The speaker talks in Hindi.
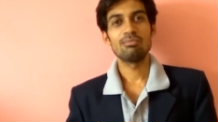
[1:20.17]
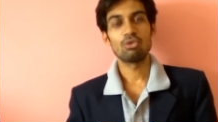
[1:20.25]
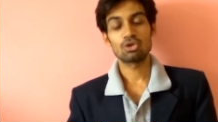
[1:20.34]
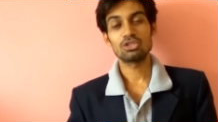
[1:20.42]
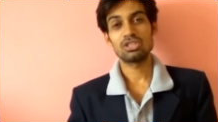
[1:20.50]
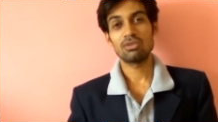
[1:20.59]

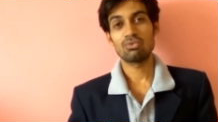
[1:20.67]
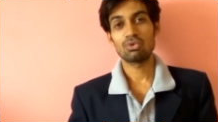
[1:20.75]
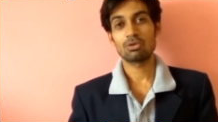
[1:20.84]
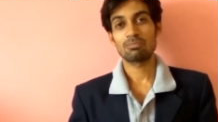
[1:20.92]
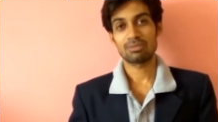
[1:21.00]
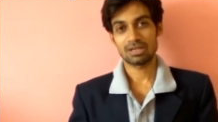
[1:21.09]
मोटो जी
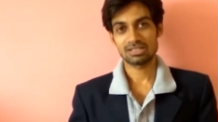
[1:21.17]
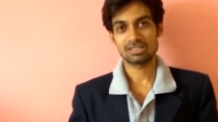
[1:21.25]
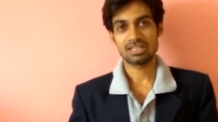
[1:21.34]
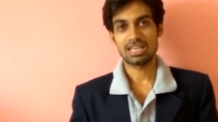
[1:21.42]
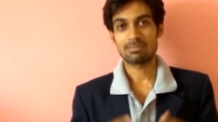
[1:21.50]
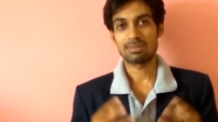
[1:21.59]
फोर
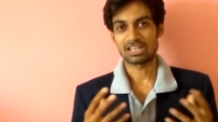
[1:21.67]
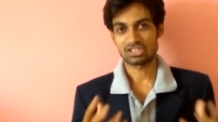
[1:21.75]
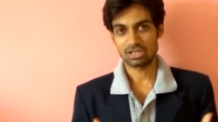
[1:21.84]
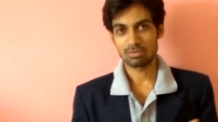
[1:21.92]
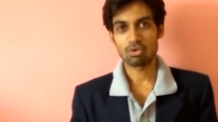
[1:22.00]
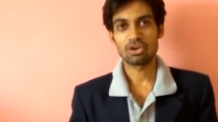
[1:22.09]
प्लस एक
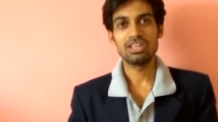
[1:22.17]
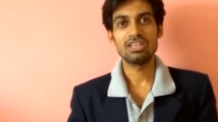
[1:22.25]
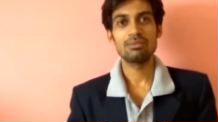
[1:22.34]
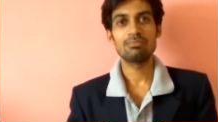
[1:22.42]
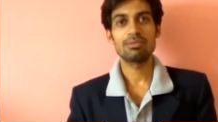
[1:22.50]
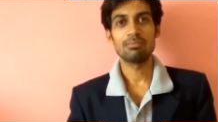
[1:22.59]
प्लास्टिक
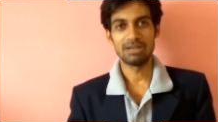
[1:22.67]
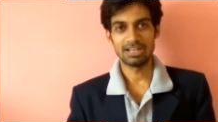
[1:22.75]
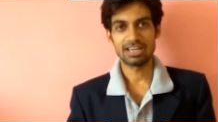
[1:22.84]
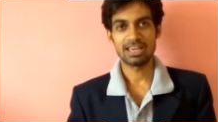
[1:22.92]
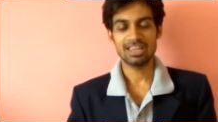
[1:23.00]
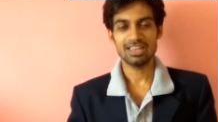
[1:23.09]
बॉडी पे
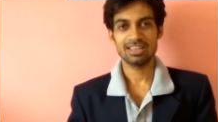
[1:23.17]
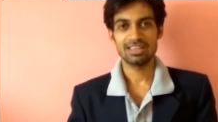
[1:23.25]
बिल्ड है